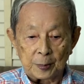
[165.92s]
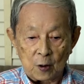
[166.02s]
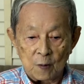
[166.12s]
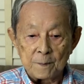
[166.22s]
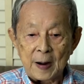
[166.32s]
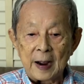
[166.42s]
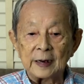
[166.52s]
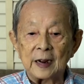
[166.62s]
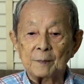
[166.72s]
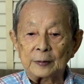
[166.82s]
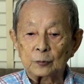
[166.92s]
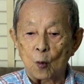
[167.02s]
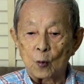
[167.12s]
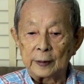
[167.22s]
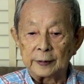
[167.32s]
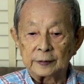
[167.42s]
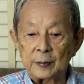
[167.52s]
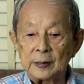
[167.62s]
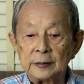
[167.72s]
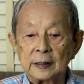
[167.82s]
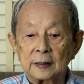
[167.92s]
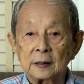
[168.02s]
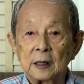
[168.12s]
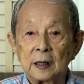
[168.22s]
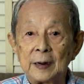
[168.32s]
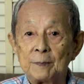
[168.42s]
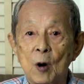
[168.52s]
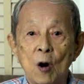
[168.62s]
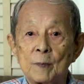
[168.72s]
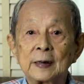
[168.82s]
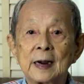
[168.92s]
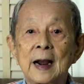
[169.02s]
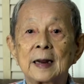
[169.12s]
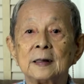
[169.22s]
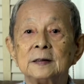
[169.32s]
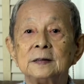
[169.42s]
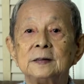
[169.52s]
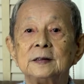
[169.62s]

ของป้าเนี่ยไปถูกไอ้พื้นอะเล็บออกมาทั้งข้างเลย